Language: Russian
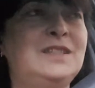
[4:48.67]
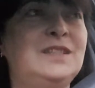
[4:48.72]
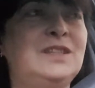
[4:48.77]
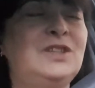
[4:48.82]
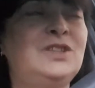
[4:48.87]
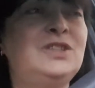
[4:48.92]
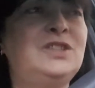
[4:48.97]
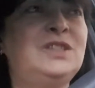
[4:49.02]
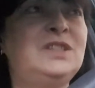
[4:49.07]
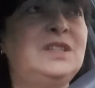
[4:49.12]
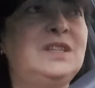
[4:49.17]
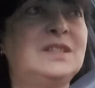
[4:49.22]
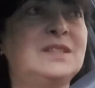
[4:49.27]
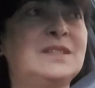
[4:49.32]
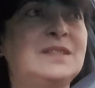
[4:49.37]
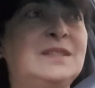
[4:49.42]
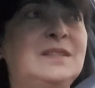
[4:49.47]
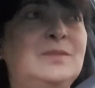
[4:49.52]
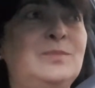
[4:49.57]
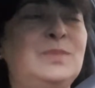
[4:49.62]

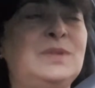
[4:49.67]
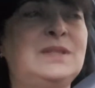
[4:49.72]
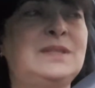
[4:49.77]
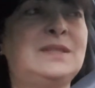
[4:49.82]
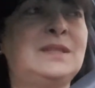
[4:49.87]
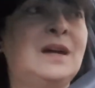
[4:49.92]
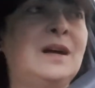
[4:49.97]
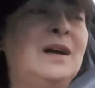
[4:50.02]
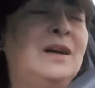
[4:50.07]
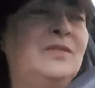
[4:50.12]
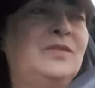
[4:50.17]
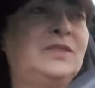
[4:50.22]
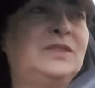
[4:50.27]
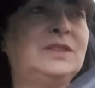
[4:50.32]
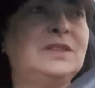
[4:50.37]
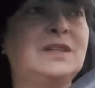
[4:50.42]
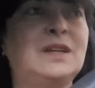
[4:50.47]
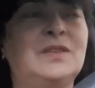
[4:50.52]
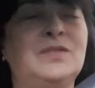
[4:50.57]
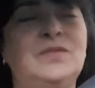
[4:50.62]
интересные места,
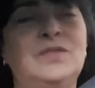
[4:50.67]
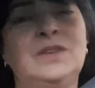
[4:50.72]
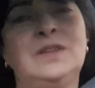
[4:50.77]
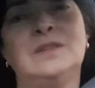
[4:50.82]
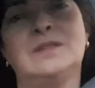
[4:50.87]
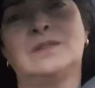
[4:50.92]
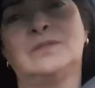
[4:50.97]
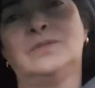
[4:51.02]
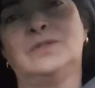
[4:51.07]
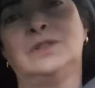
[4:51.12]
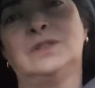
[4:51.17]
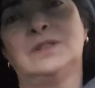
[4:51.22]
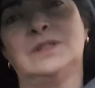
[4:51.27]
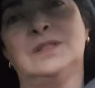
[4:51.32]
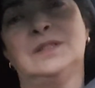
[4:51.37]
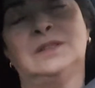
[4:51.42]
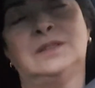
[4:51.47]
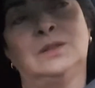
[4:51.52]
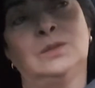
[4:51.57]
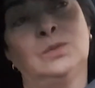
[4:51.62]
фотографировал
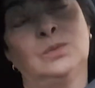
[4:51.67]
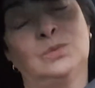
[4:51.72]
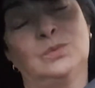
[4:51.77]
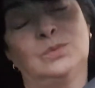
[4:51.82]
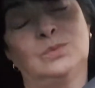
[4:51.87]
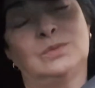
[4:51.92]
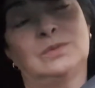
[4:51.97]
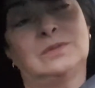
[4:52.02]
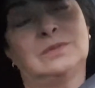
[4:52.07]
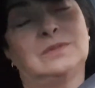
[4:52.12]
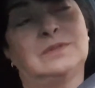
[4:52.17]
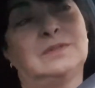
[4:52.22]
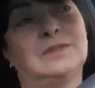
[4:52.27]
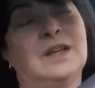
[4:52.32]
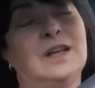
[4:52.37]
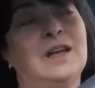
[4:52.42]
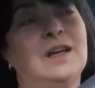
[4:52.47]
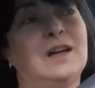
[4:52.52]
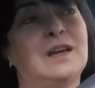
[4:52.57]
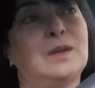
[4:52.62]
где-то. Ну, э,
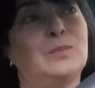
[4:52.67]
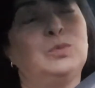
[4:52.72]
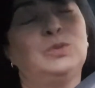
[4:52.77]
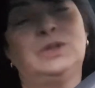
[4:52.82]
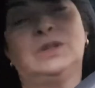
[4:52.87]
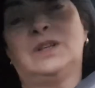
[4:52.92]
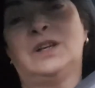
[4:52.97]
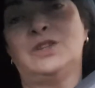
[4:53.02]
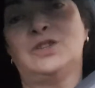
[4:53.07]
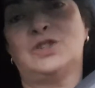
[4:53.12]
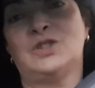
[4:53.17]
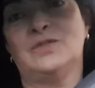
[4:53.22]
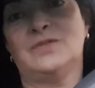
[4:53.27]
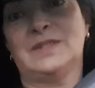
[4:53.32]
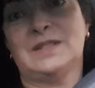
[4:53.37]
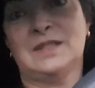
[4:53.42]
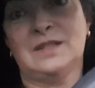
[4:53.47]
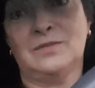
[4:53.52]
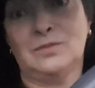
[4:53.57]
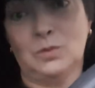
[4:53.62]
работал, конечно, в
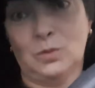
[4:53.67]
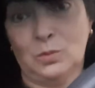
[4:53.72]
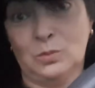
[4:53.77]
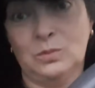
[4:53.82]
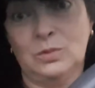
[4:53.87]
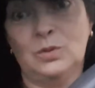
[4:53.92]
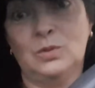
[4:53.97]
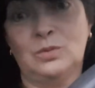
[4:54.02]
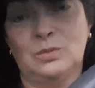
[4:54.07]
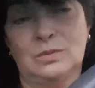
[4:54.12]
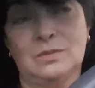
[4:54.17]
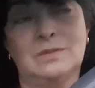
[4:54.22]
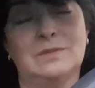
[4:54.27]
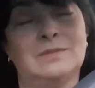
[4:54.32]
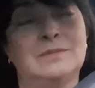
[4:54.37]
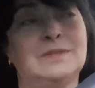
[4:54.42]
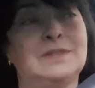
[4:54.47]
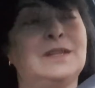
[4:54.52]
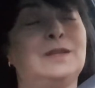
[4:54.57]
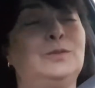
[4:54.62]
основном, но
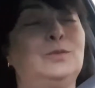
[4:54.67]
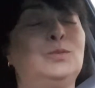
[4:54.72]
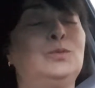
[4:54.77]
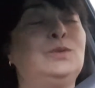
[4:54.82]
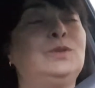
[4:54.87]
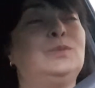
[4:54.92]
заодно и